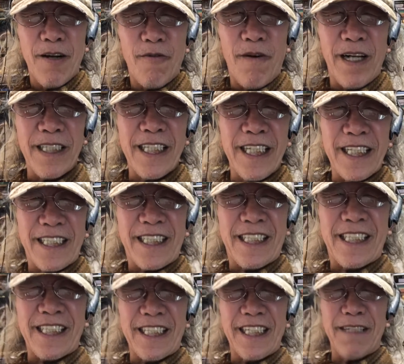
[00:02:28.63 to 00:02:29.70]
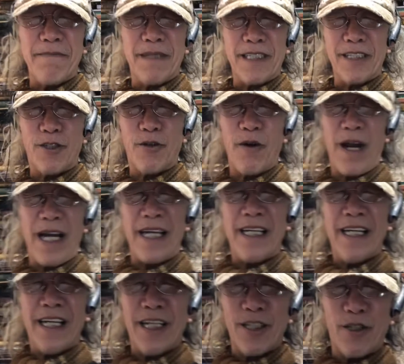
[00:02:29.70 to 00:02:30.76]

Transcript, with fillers: 皇帝赐给你们权。